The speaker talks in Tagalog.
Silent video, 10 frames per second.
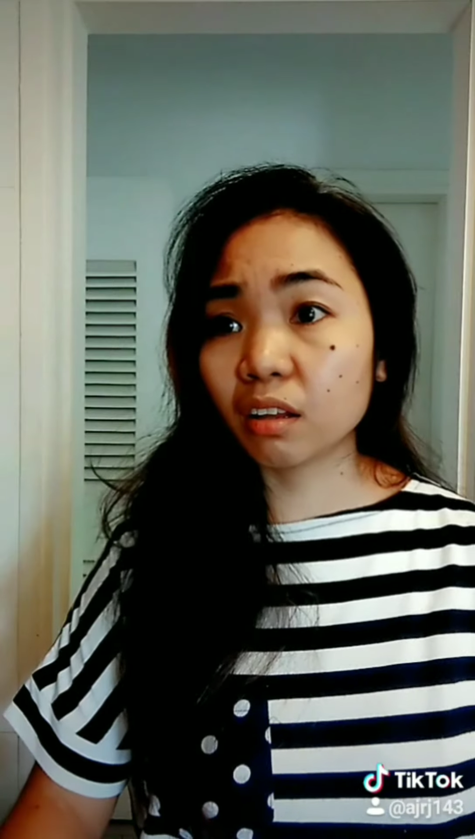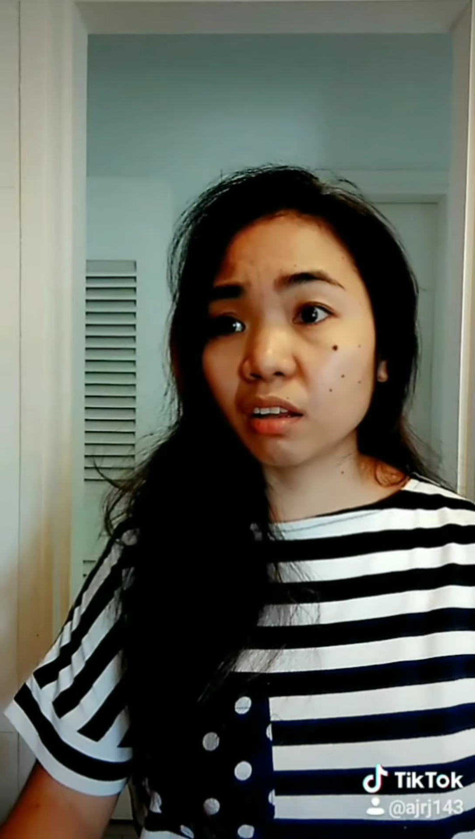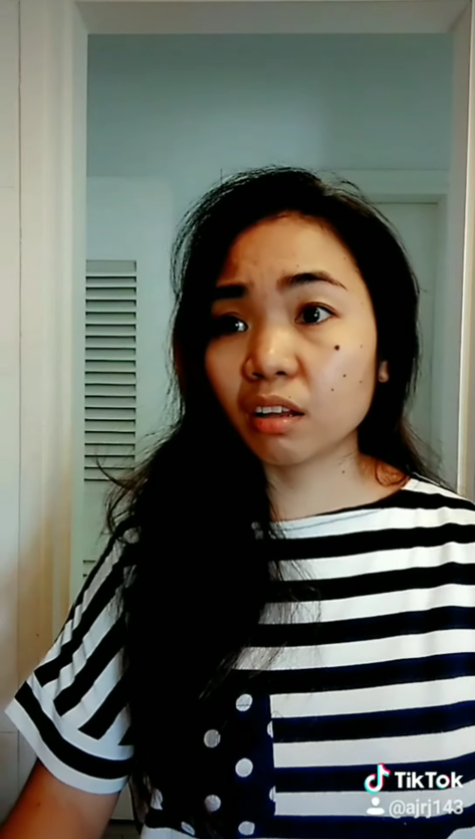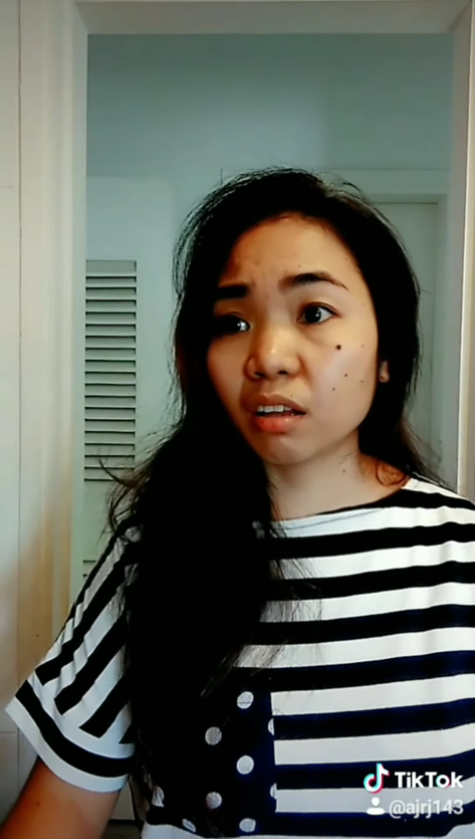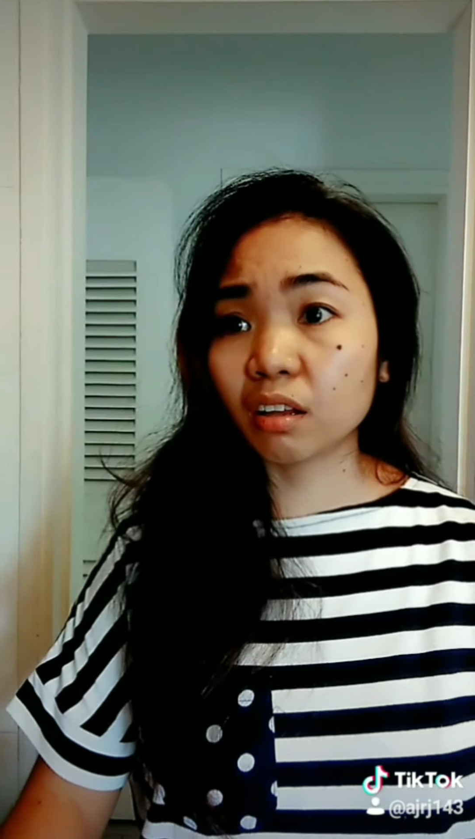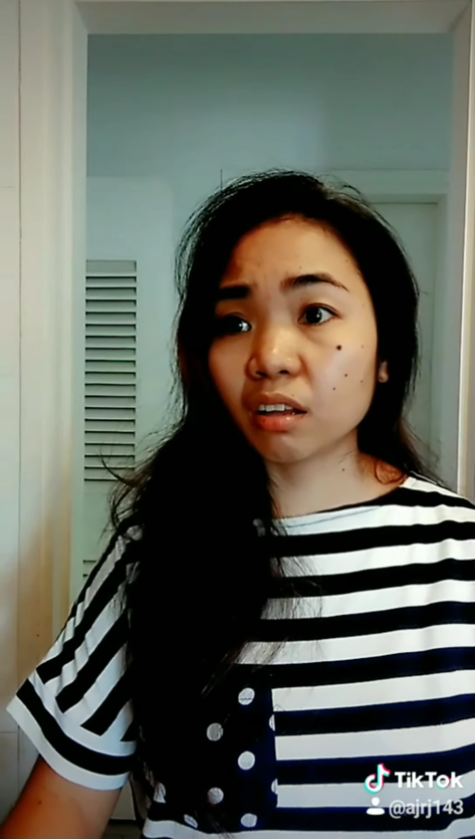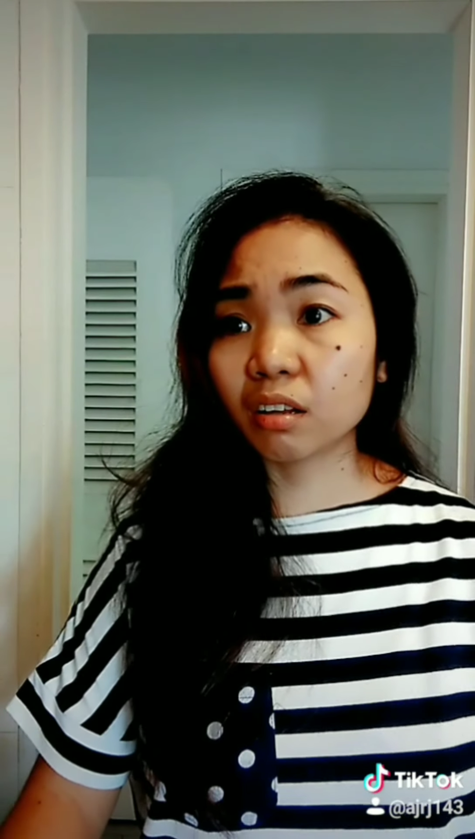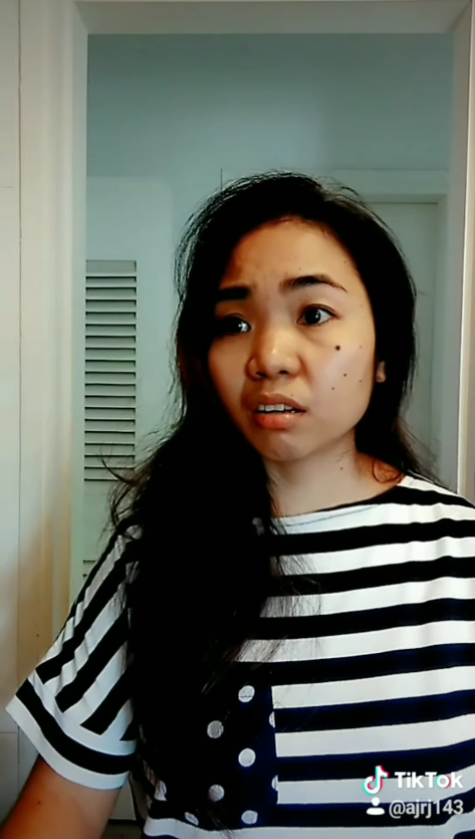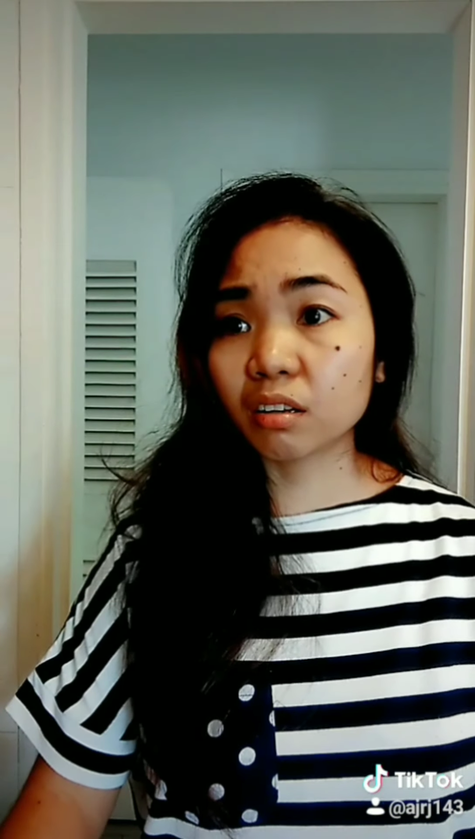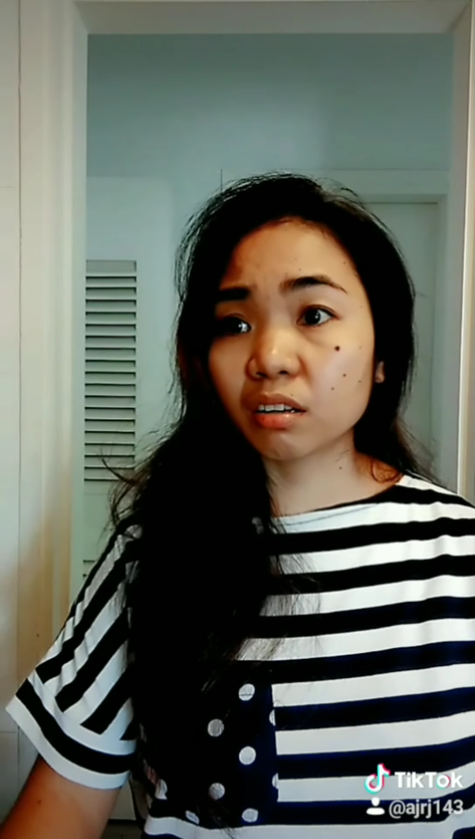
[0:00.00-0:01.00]
Hindi mo
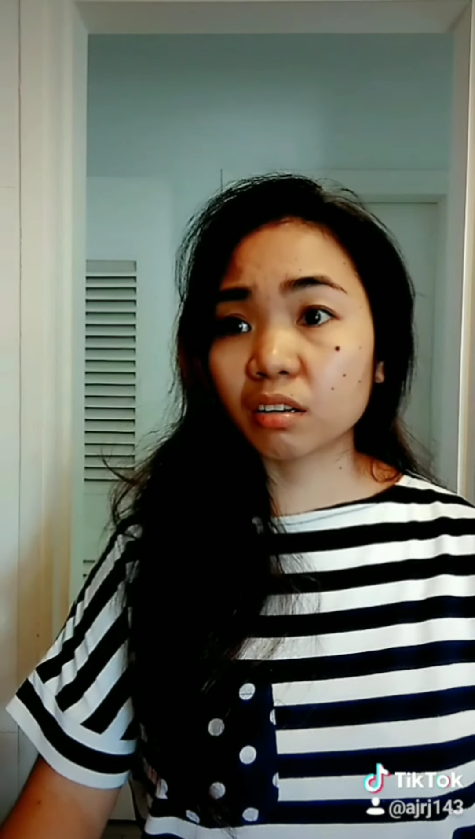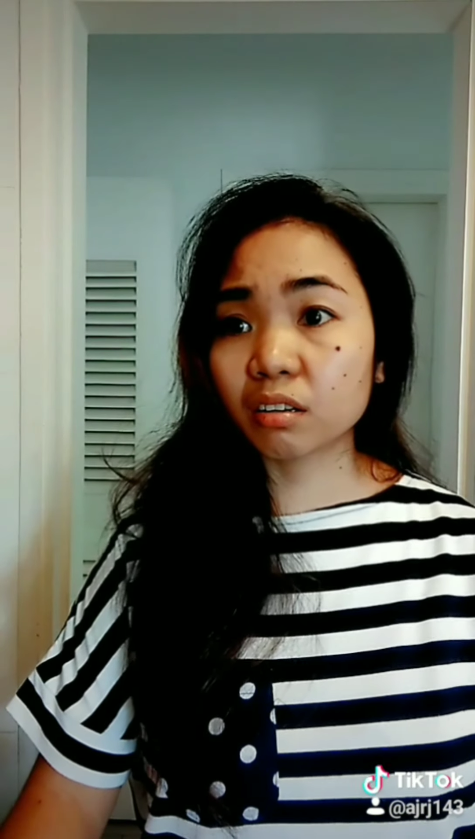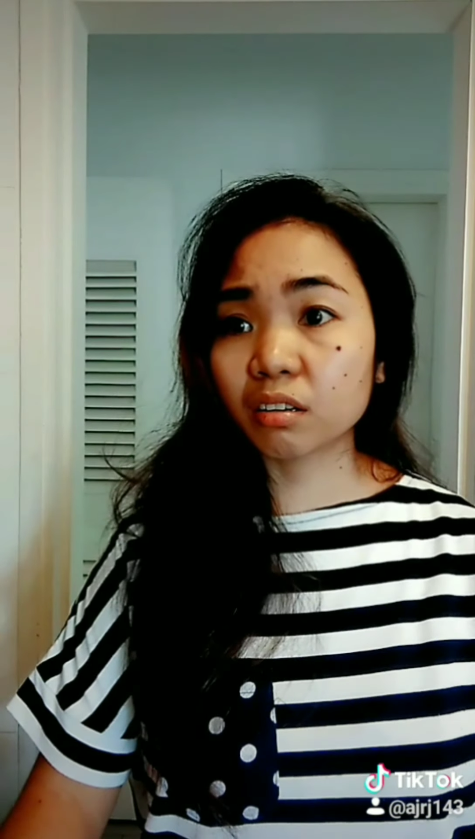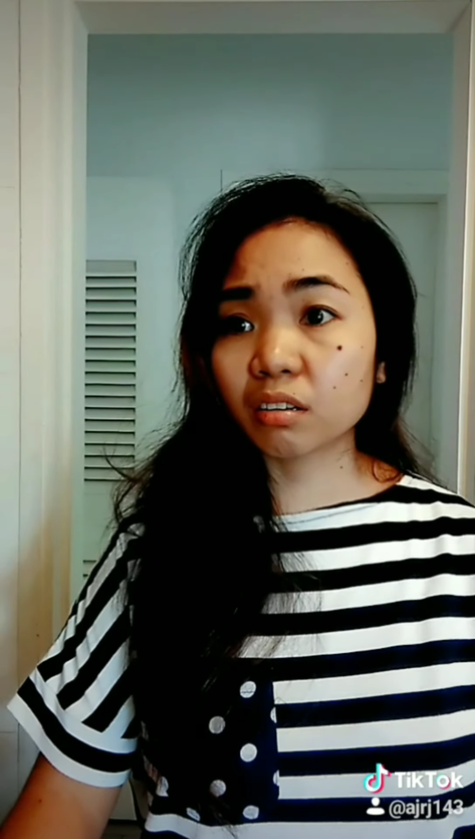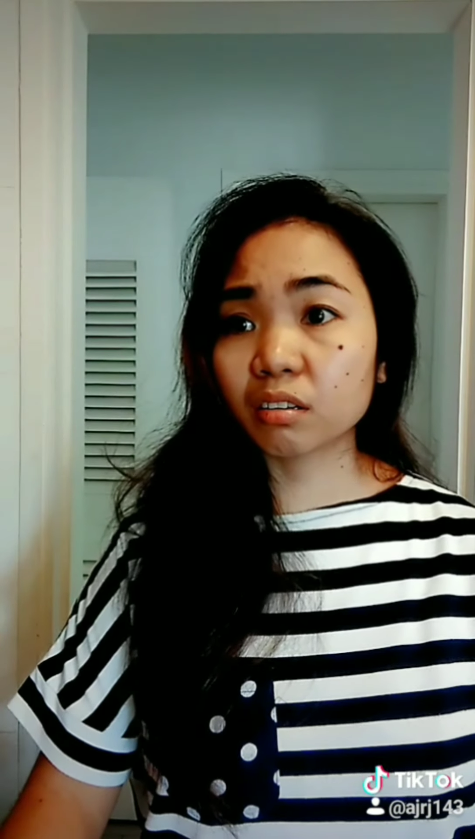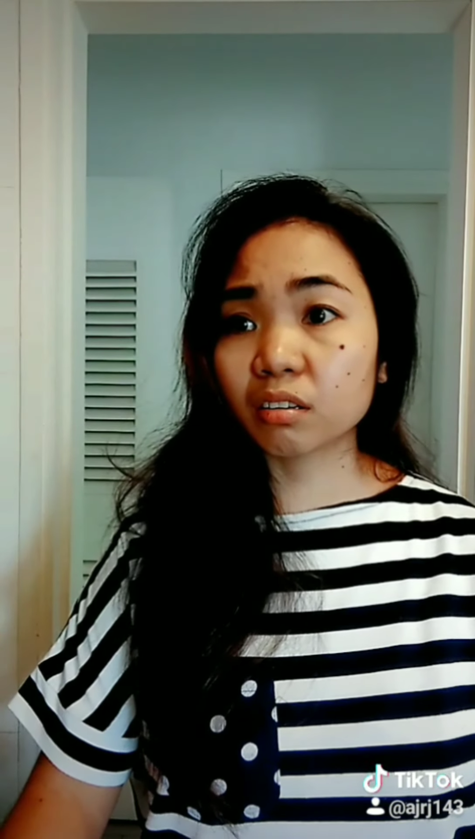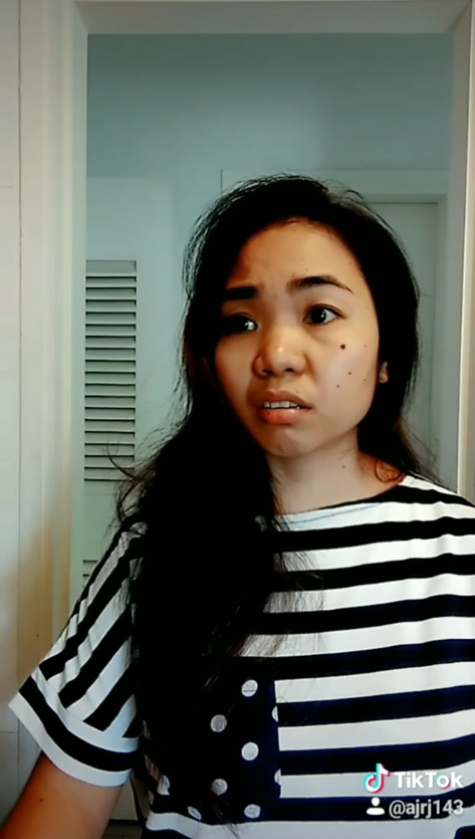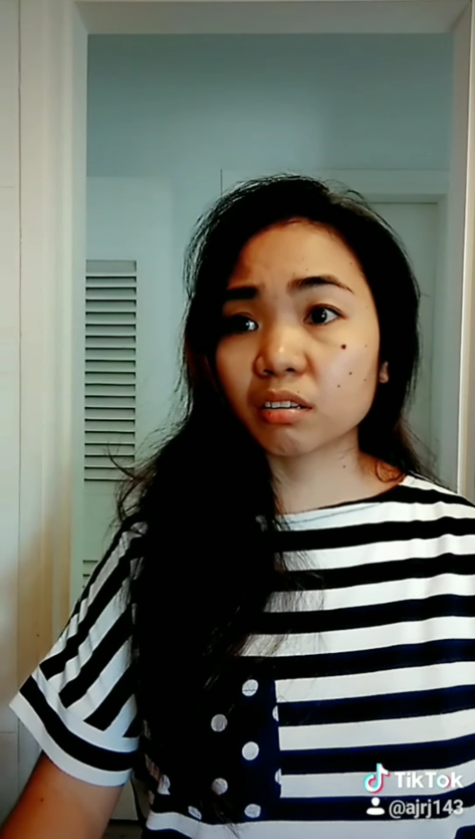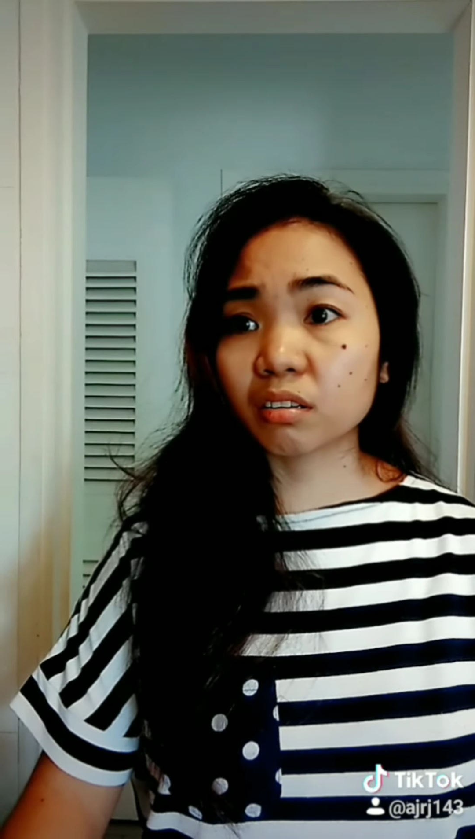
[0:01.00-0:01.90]
ako tinutulungan.